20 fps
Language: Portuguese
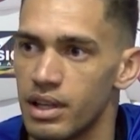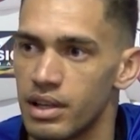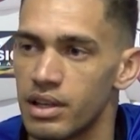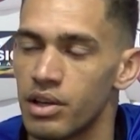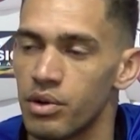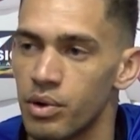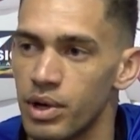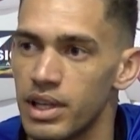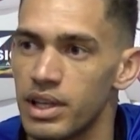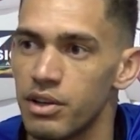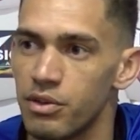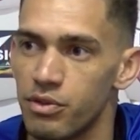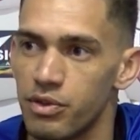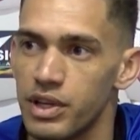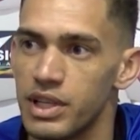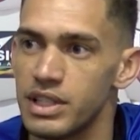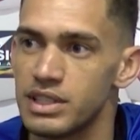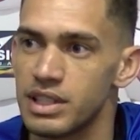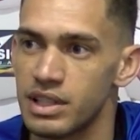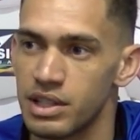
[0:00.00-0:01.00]
ter uma
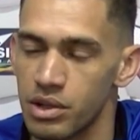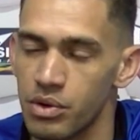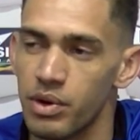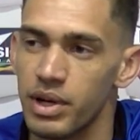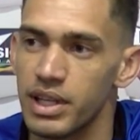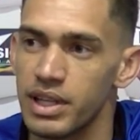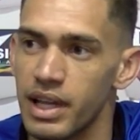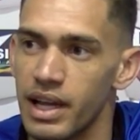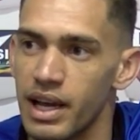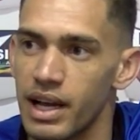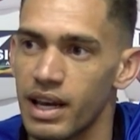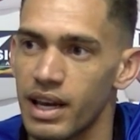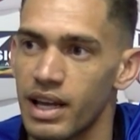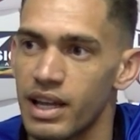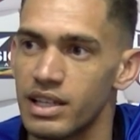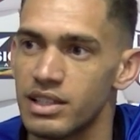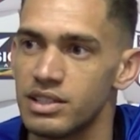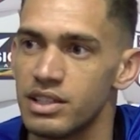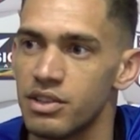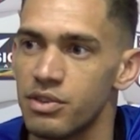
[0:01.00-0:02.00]
defesa, é ter uma ideia
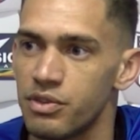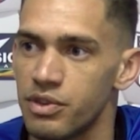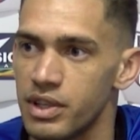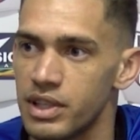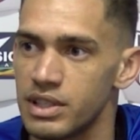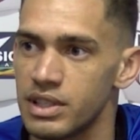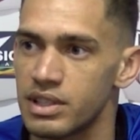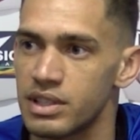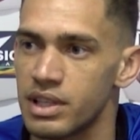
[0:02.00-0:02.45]
clara de defesa,